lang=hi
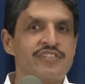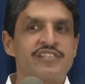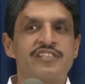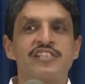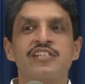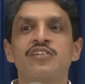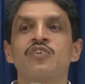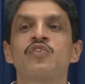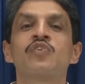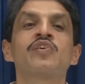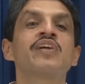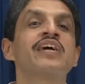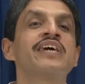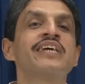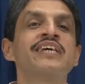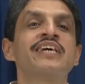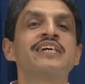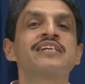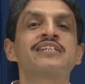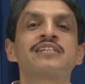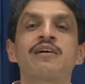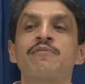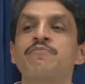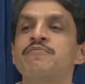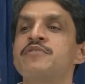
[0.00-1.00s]
जिन्होंने
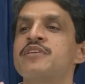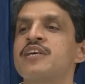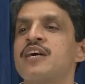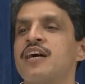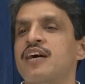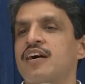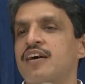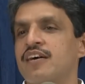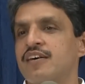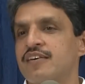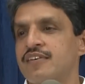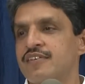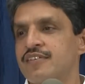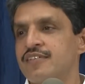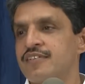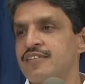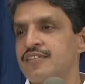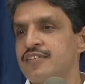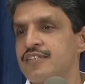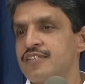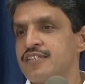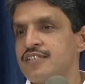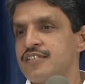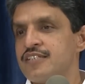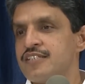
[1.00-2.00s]
ये समझा
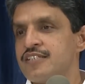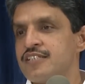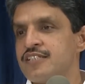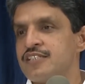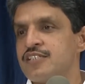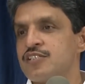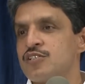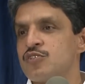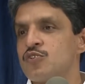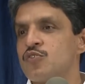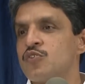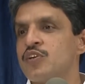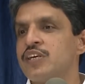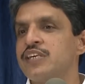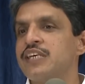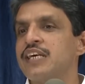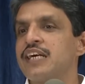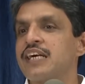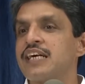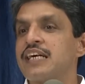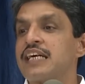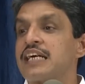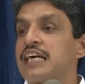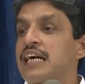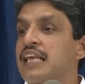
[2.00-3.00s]
जिन्होंने ये
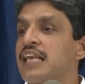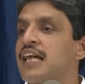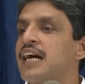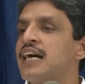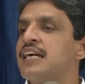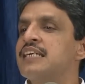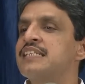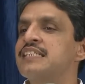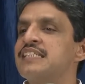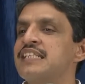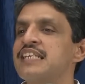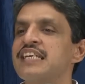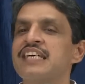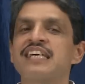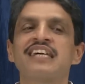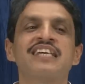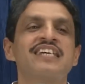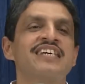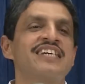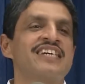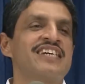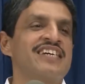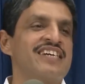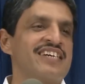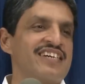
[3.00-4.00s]
कला सीख
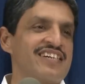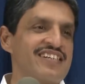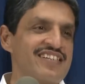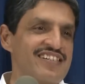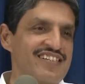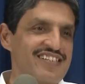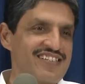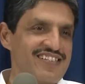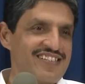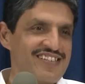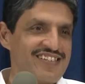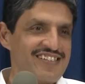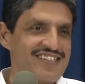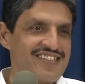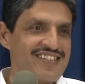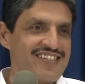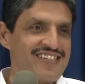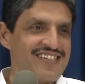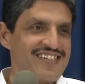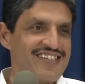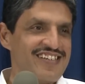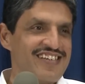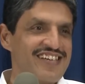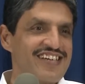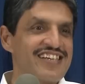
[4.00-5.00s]
ली
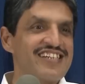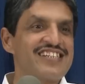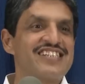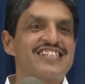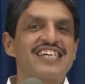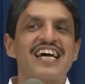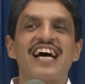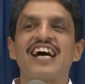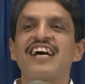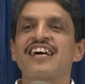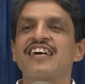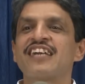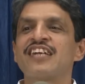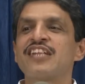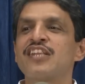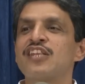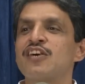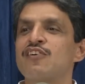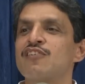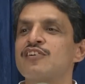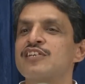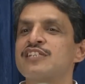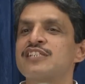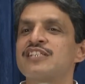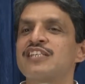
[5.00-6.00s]
कि जागृत
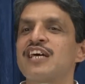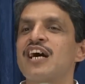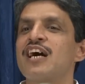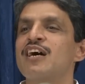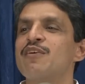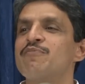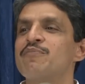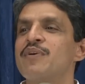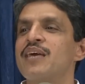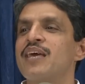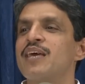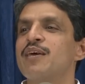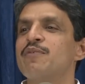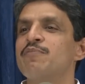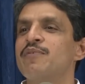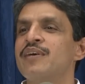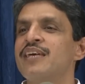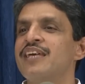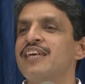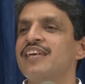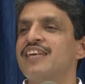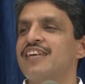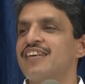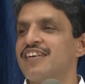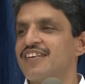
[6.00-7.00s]
अवस्था में
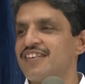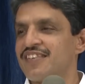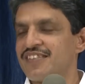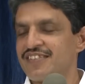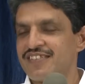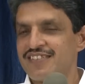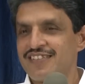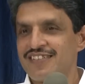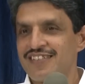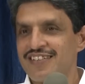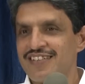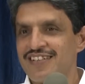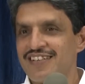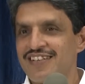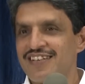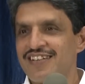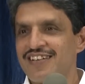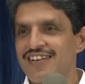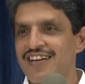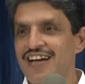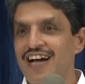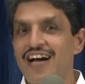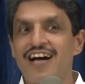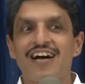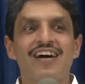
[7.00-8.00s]
भी
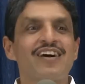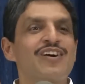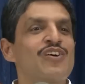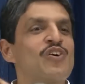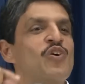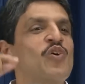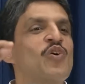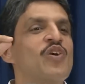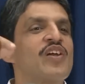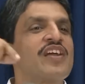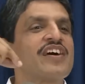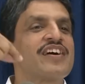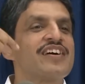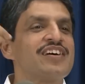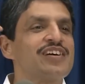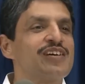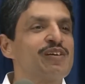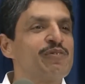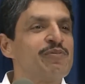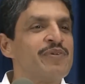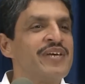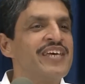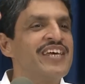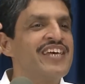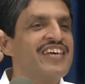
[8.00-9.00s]
आँख
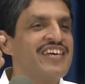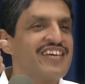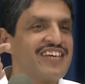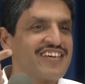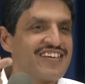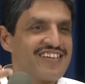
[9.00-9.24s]
खोलकर भी